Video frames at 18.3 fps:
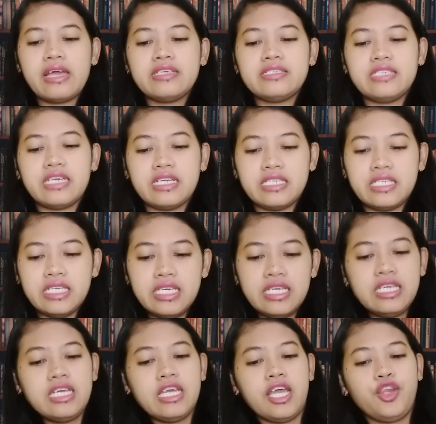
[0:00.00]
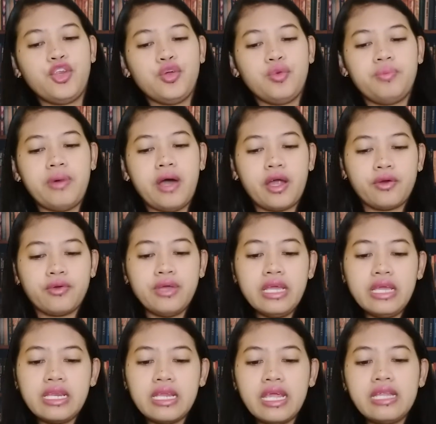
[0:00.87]
jadi hidup baru
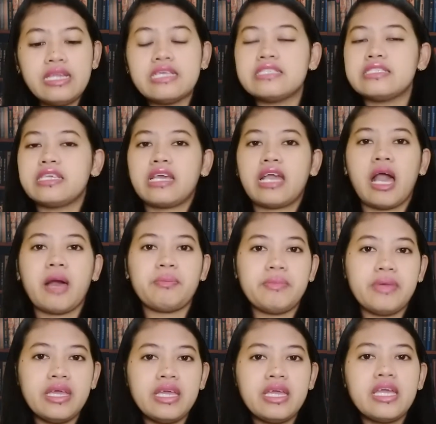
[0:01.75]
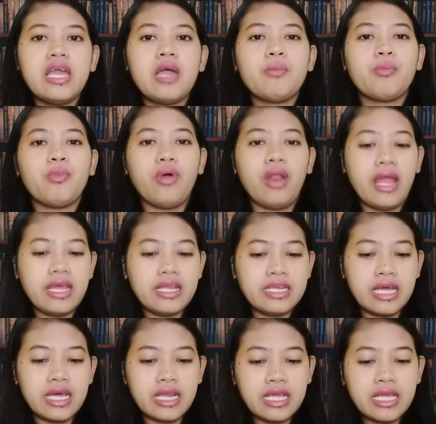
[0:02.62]
ini disikapi mulai
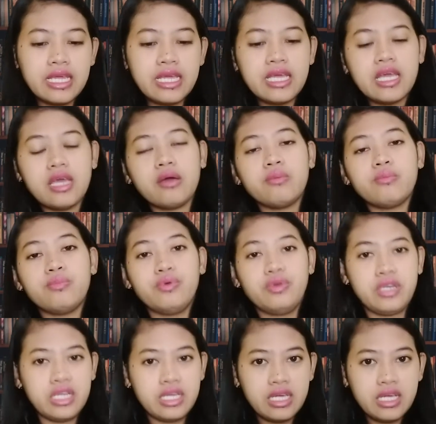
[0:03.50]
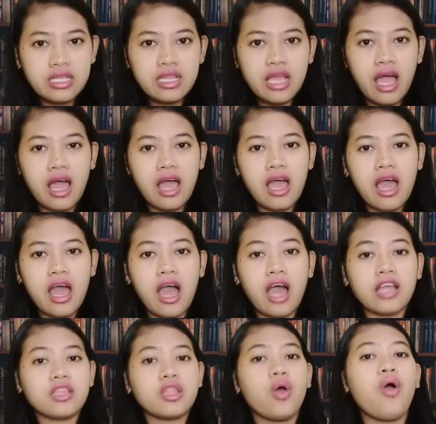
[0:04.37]
dari budi kita
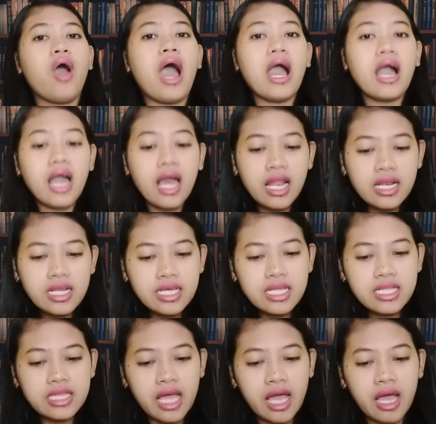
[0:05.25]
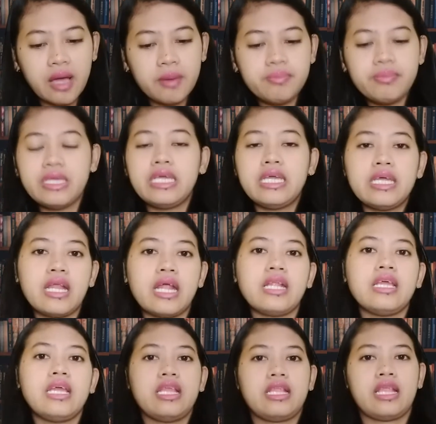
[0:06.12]
atau akal kita,
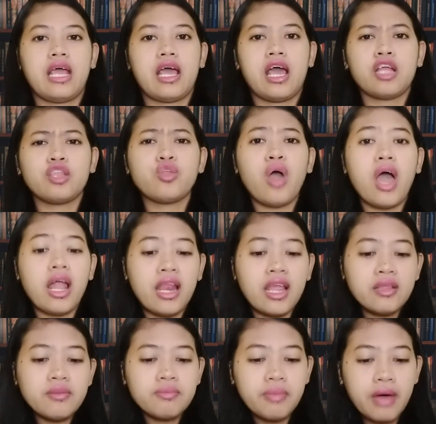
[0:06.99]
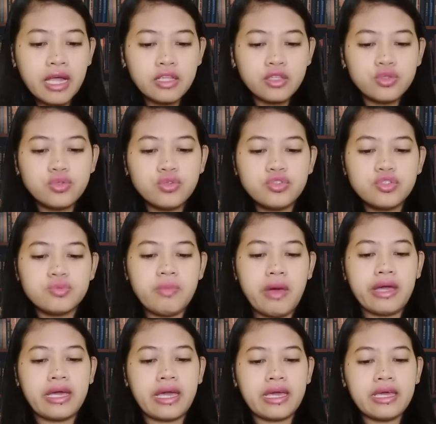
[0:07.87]
pikiran kita atau alat bantu
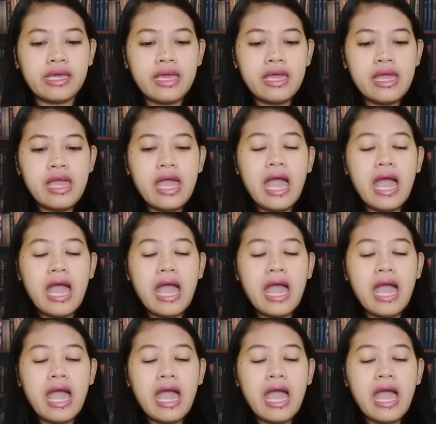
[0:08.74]
sebagai